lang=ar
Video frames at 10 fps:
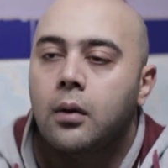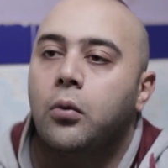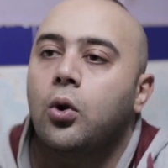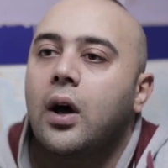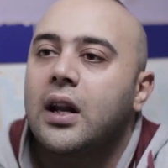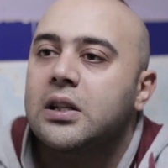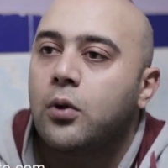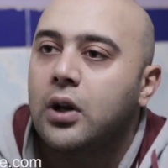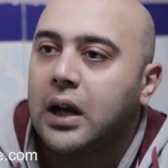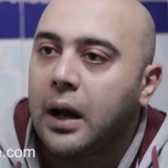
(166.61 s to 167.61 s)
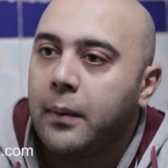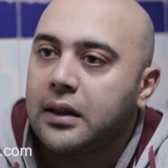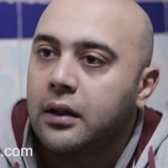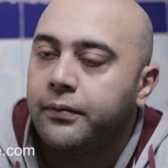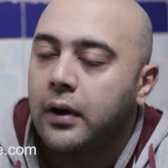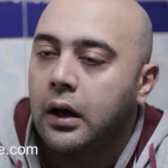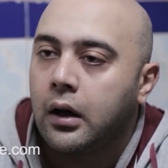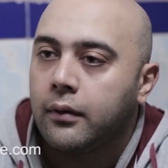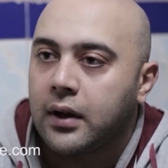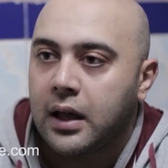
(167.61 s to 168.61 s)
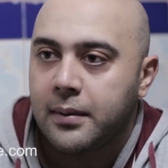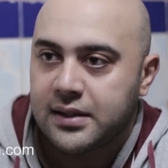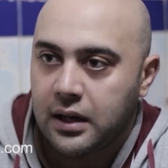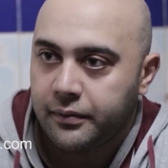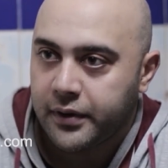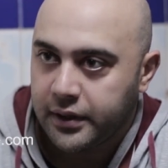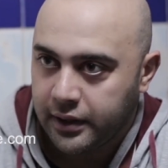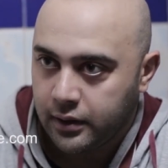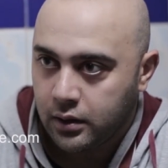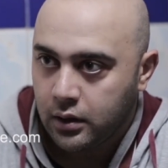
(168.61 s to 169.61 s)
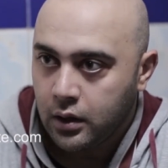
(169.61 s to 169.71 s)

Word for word: بيقول له انس بيقول لك عملت إيه في ال 5000 جنيه